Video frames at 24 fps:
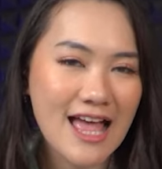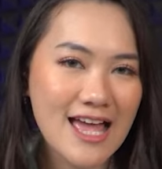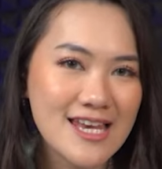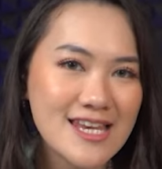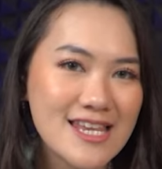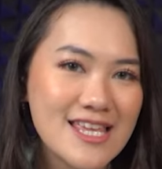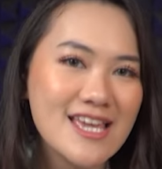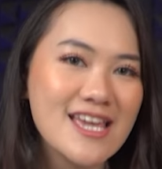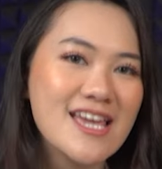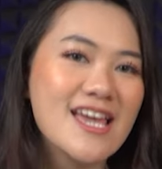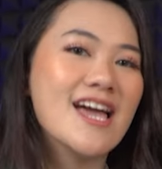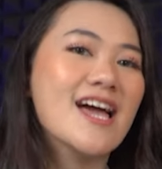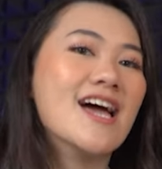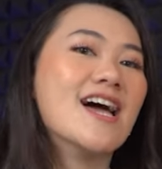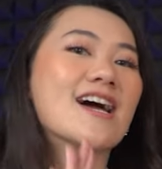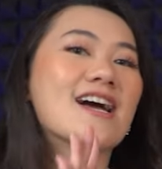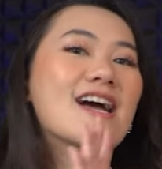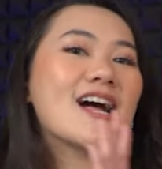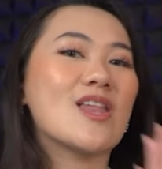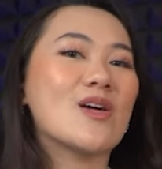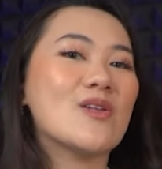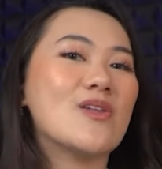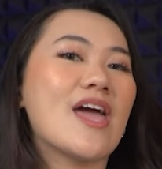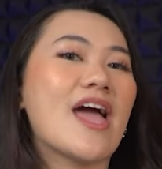tadi,
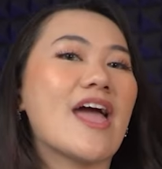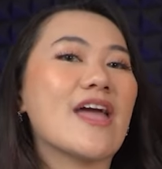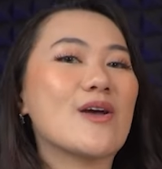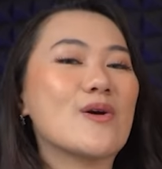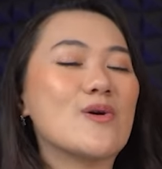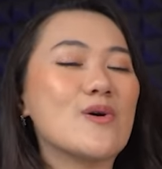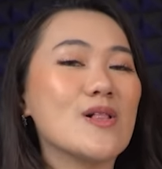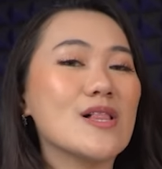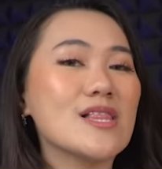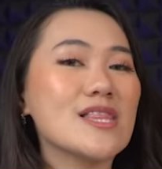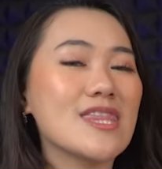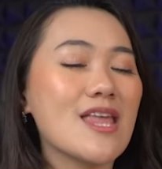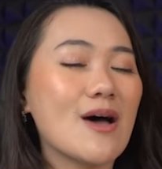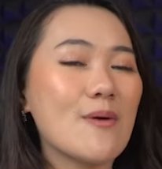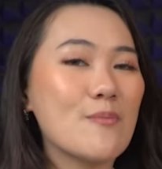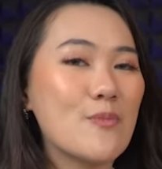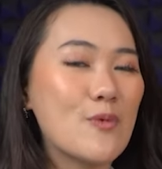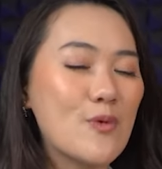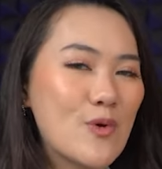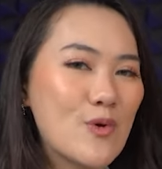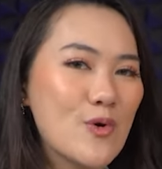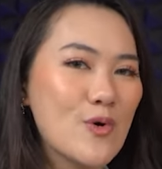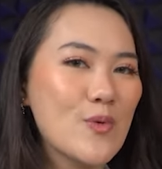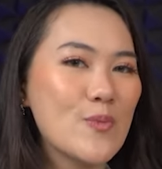kalau di iCool
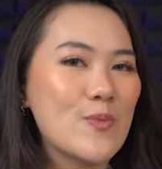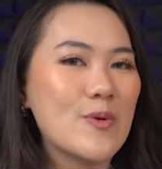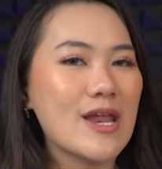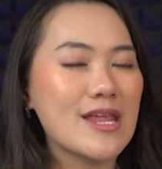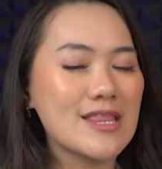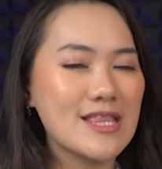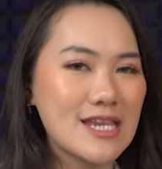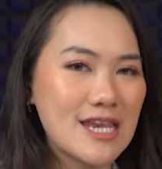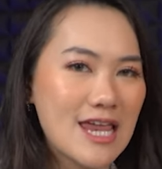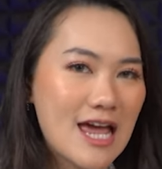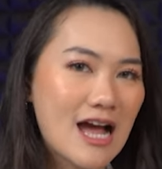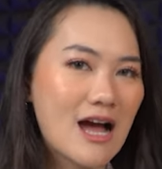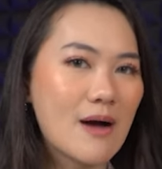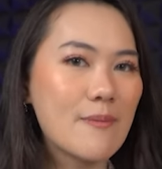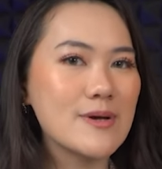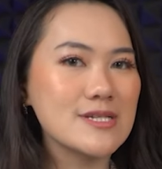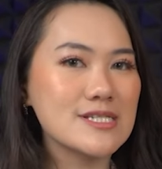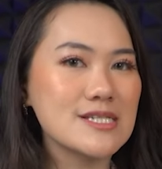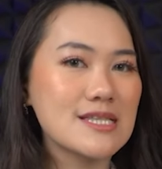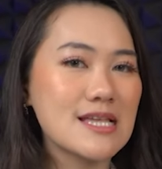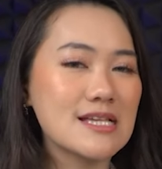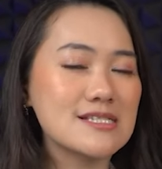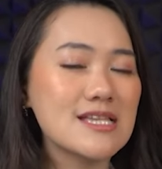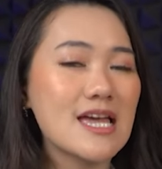60, berarti dia
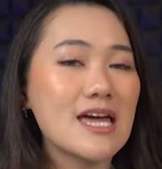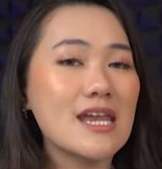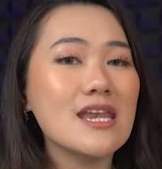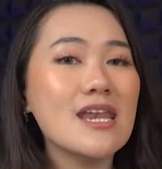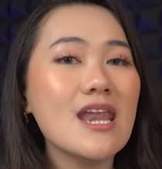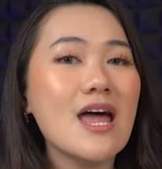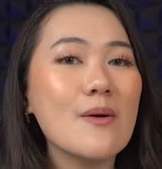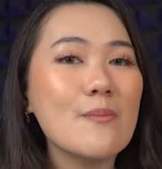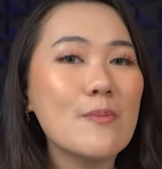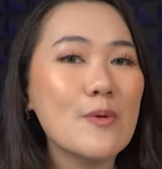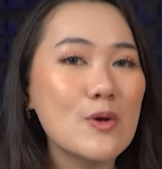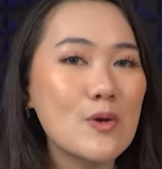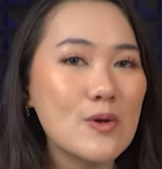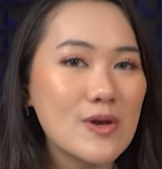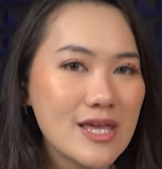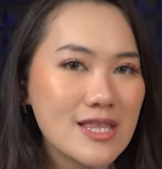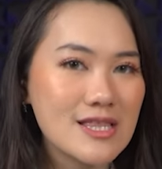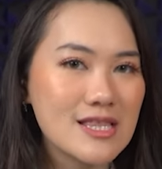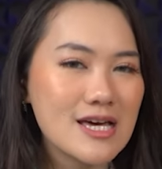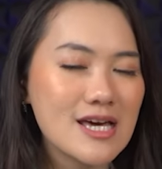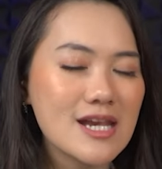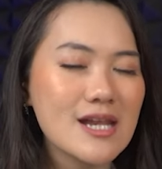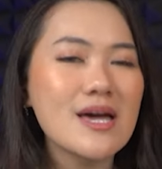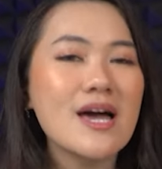kapasitasnya 60
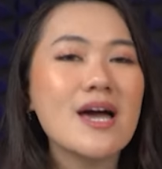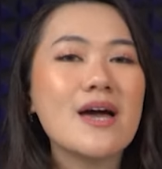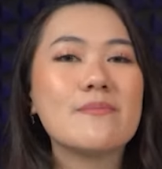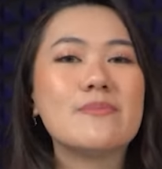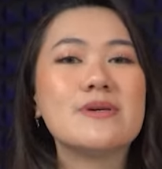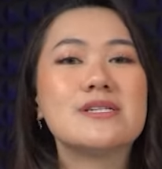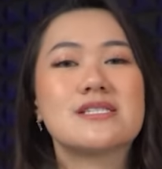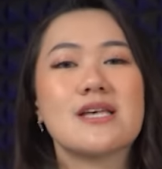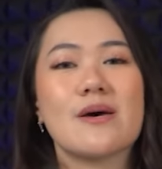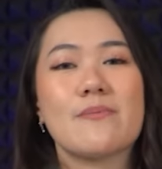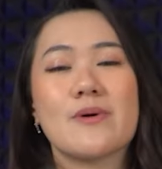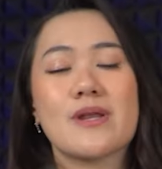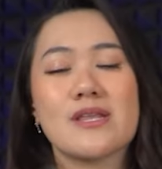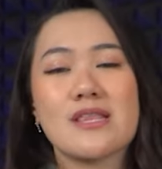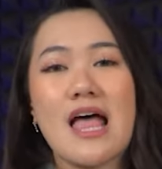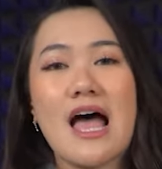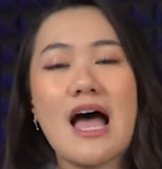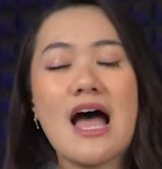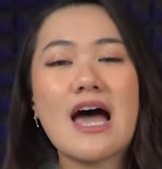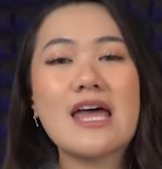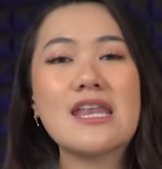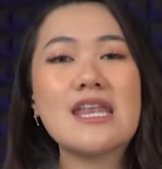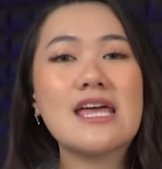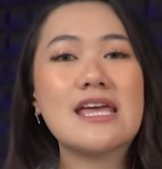liter, bisa
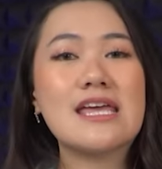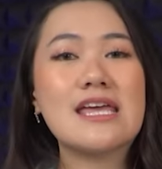bertahan